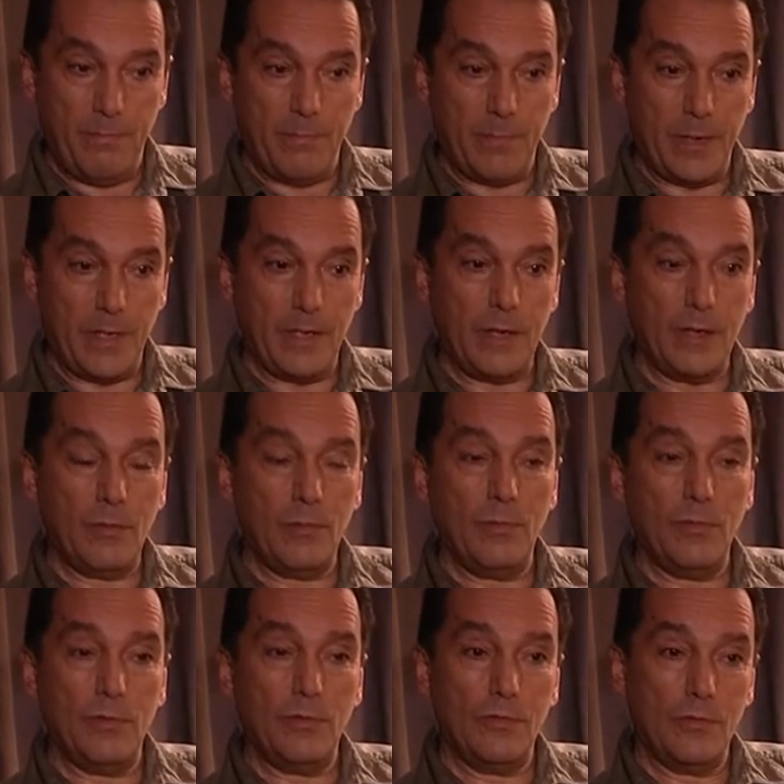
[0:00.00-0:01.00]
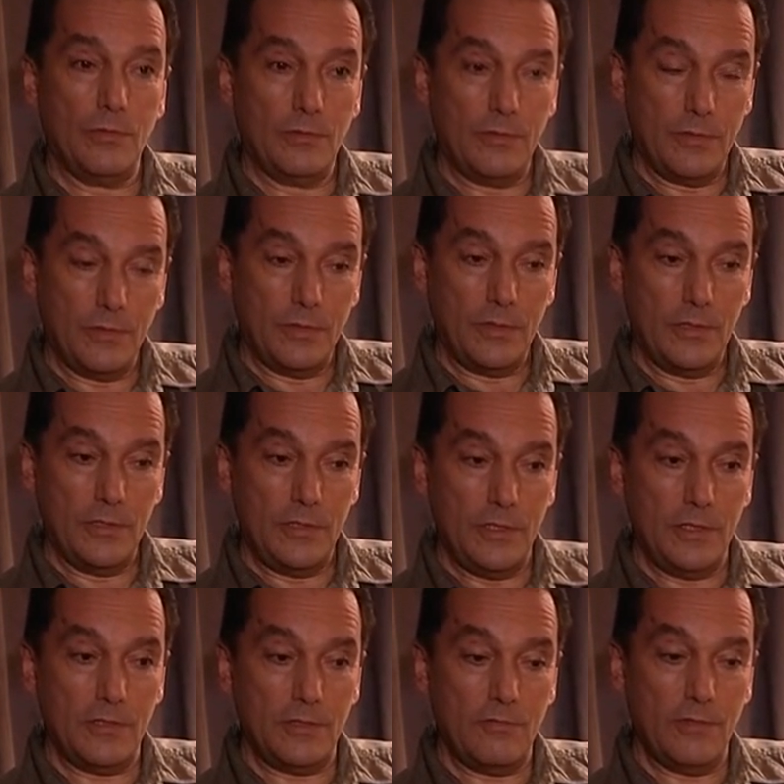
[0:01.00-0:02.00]
программу
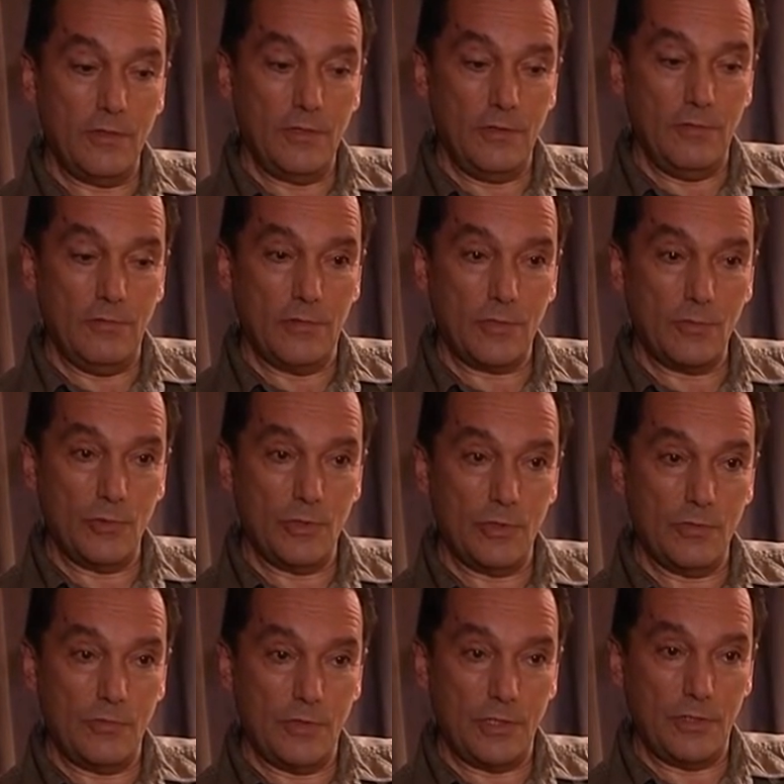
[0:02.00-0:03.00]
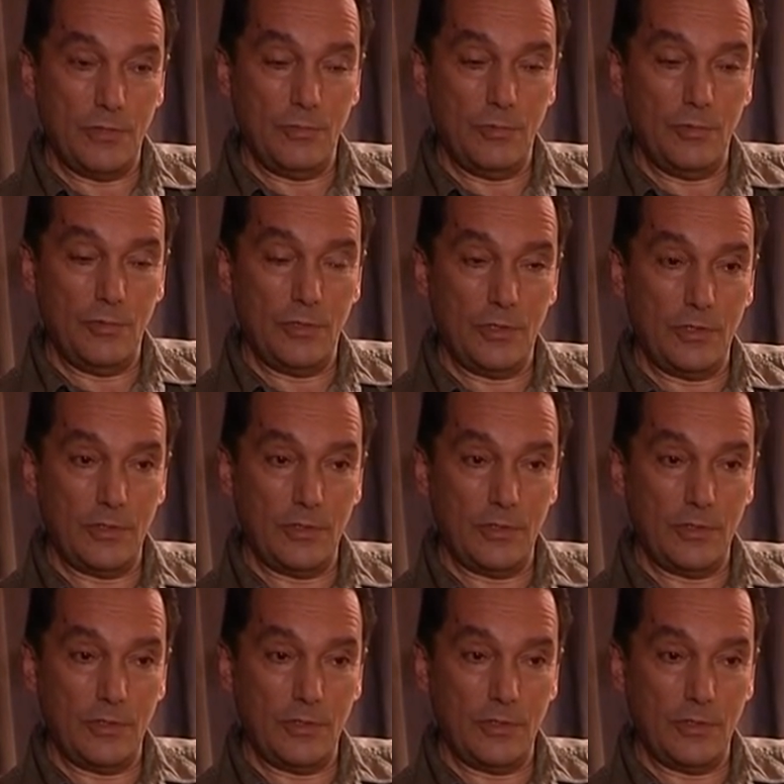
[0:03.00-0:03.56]
действий и, возможно, вашей будущей